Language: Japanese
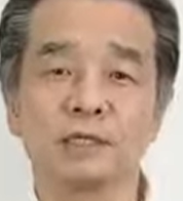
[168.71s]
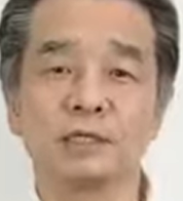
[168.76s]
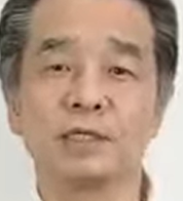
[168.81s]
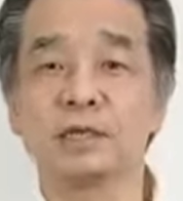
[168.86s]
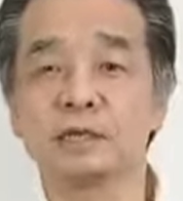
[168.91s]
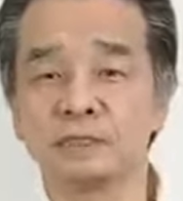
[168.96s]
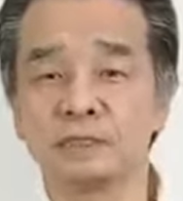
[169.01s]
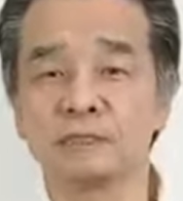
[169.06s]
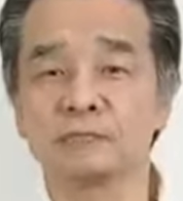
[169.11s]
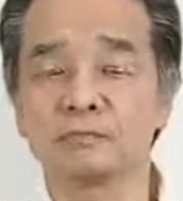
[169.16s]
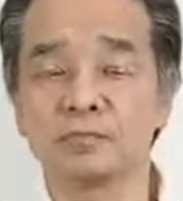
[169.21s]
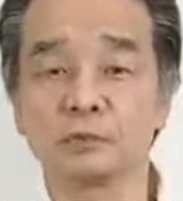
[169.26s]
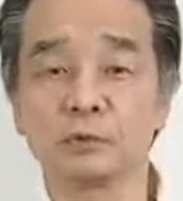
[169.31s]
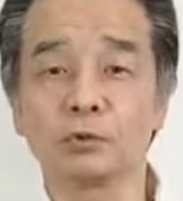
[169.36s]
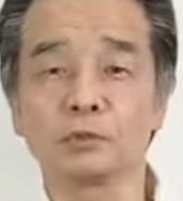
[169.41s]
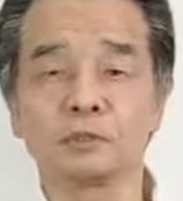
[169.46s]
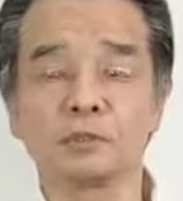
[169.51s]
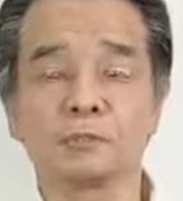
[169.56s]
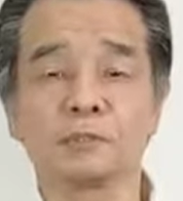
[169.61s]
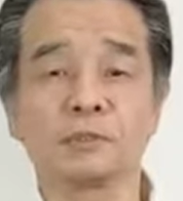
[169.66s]
なんです、まあ、
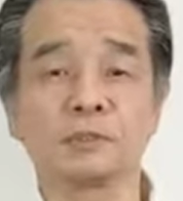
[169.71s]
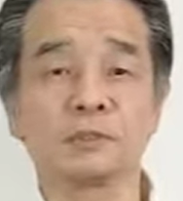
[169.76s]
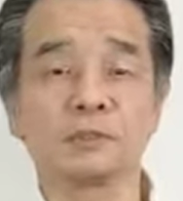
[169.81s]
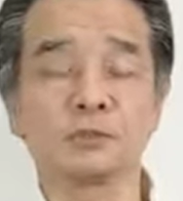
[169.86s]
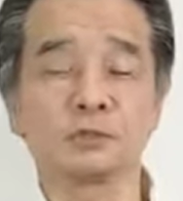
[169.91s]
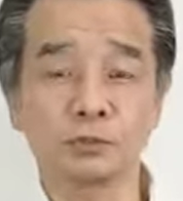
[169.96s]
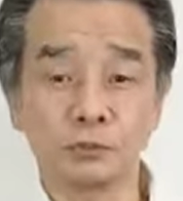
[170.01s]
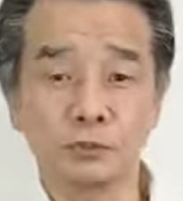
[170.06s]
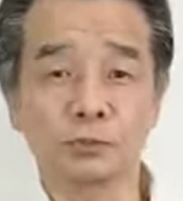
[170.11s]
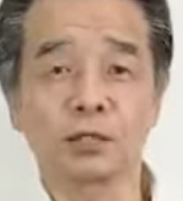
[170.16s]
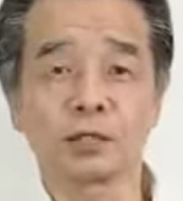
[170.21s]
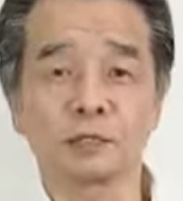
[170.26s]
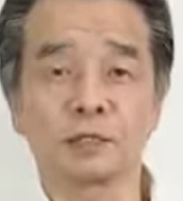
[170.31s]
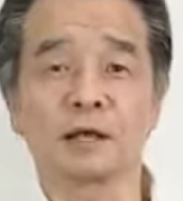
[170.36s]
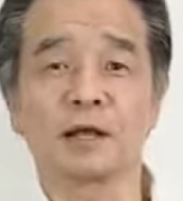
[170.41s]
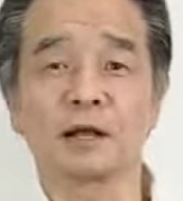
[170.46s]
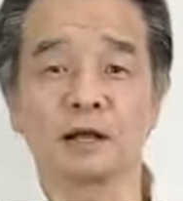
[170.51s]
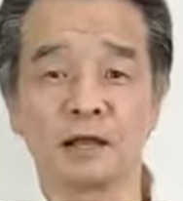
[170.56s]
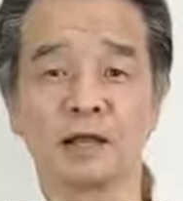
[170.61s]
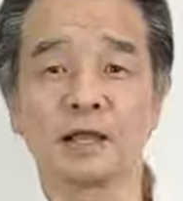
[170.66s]
当時やっぱり首都です
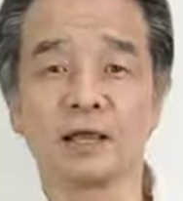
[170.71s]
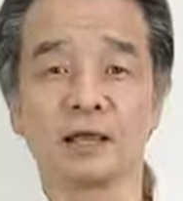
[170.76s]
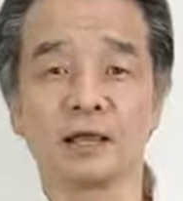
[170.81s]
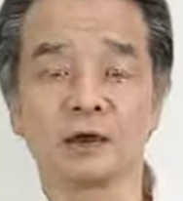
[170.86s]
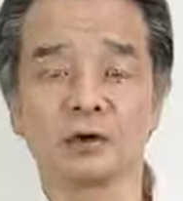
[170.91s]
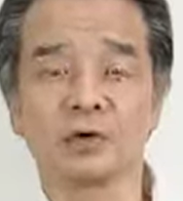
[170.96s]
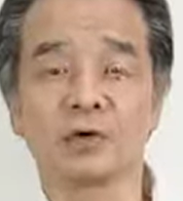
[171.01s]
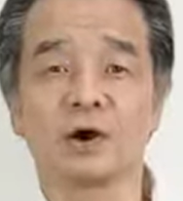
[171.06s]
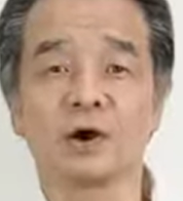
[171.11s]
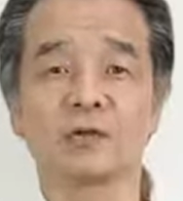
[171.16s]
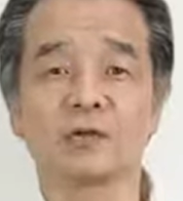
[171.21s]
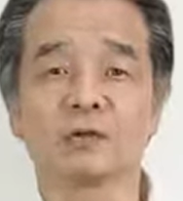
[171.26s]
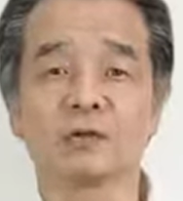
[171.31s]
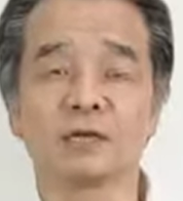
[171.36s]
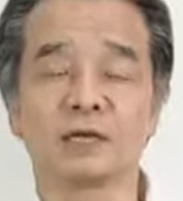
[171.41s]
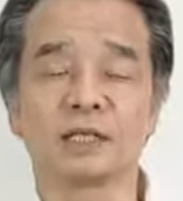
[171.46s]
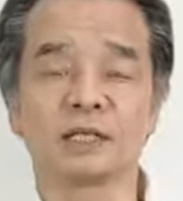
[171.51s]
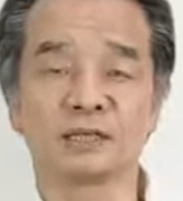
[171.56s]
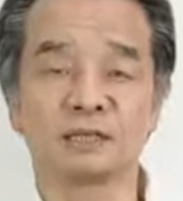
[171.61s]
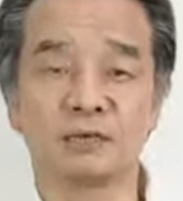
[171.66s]
からね他の
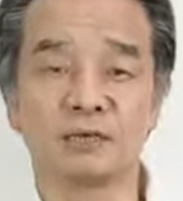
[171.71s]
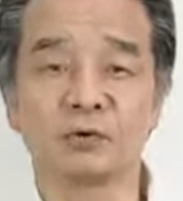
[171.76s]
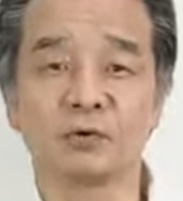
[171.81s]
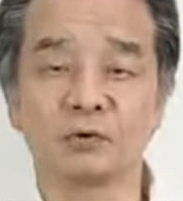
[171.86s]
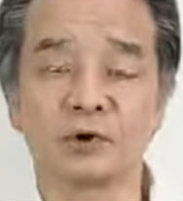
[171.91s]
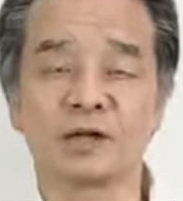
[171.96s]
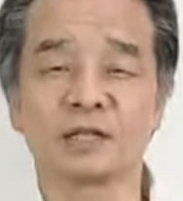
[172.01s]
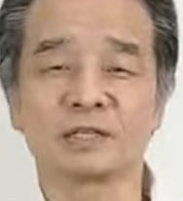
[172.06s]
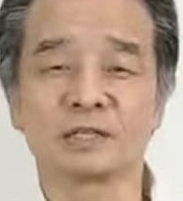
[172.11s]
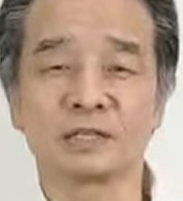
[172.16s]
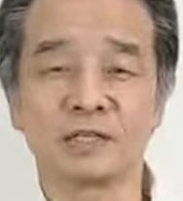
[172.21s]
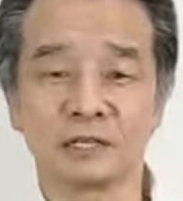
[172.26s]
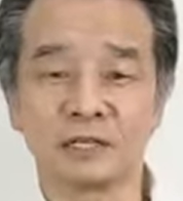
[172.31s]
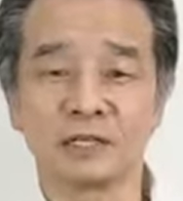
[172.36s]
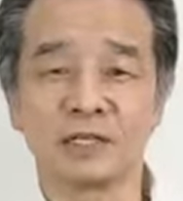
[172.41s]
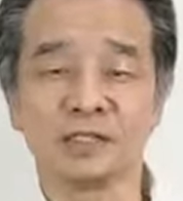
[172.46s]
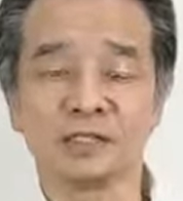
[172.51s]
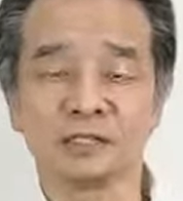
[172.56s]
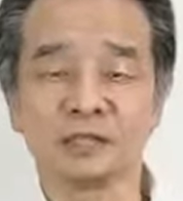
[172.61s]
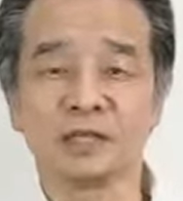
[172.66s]
国が攻めてこられちゃいけ
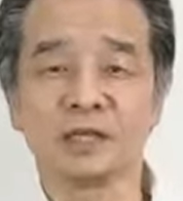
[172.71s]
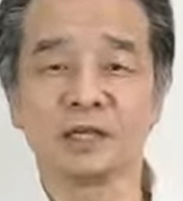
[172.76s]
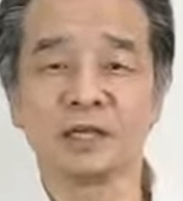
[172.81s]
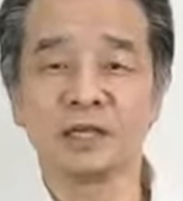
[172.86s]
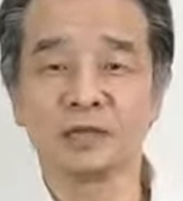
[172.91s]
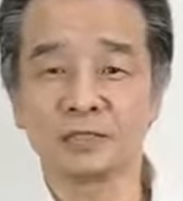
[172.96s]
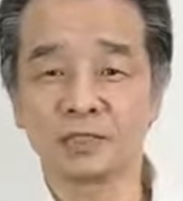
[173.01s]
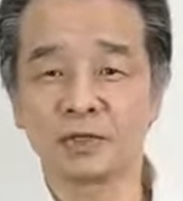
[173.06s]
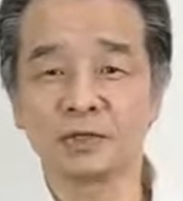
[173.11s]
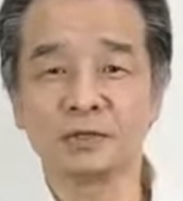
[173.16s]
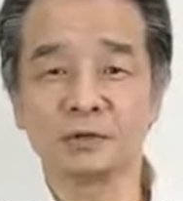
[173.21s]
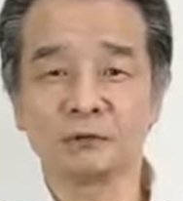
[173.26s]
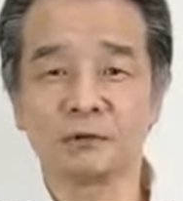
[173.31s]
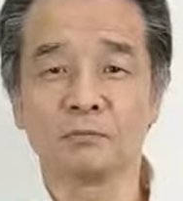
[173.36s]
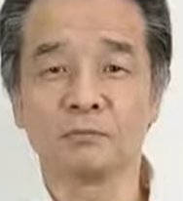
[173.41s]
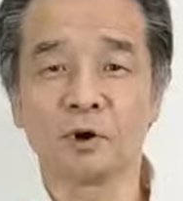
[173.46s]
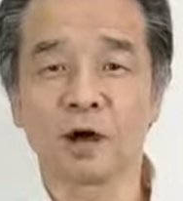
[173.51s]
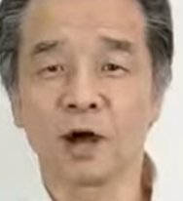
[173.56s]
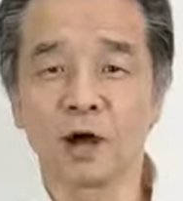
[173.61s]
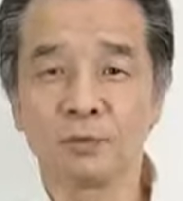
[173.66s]
ないし経済力
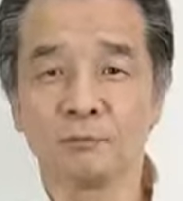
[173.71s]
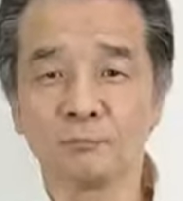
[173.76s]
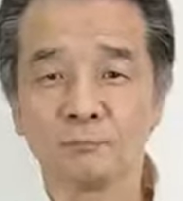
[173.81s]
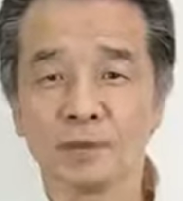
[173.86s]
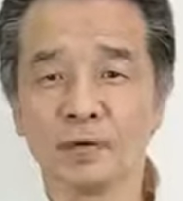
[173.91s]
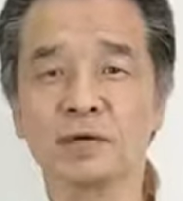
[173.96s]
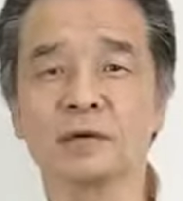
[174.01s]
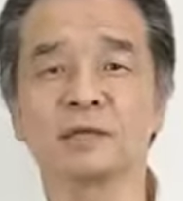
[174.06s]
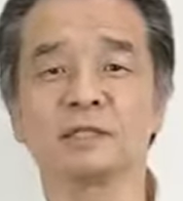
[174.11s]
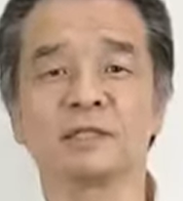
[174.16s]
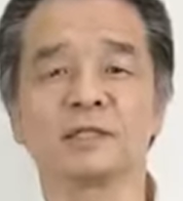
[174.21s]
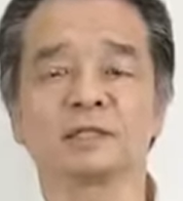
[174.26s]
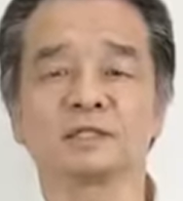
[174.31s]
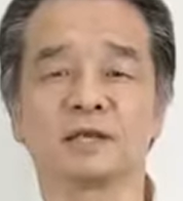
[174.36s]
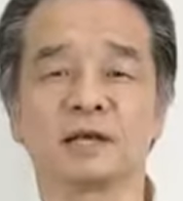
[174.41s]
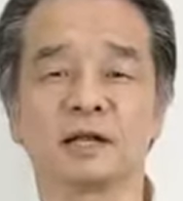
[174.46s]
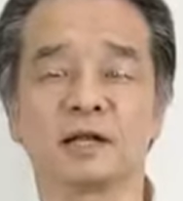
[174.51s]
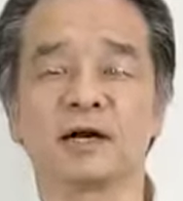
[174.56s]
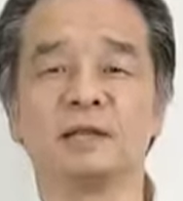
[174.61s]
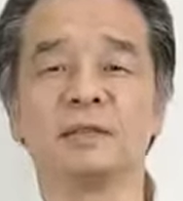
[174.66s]
はもう半端ないです
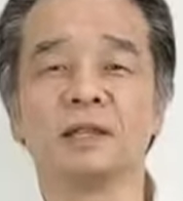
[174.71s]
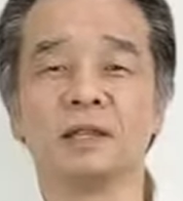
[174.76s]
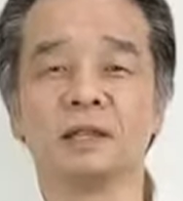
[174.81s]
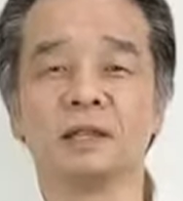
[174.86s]
から